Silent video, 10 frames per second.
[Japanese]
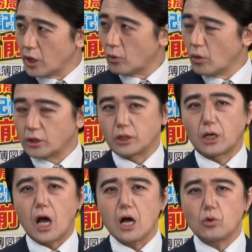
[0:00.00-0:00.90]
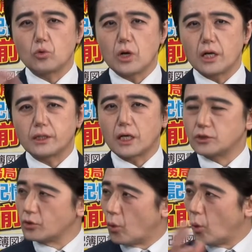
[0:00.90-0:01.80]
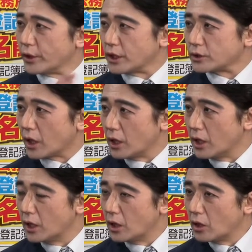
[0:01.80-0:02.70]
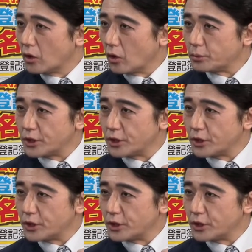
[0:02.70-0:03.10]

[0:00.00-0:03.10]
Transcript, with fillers: 今回だって韓国側に対する抗議ですからね。別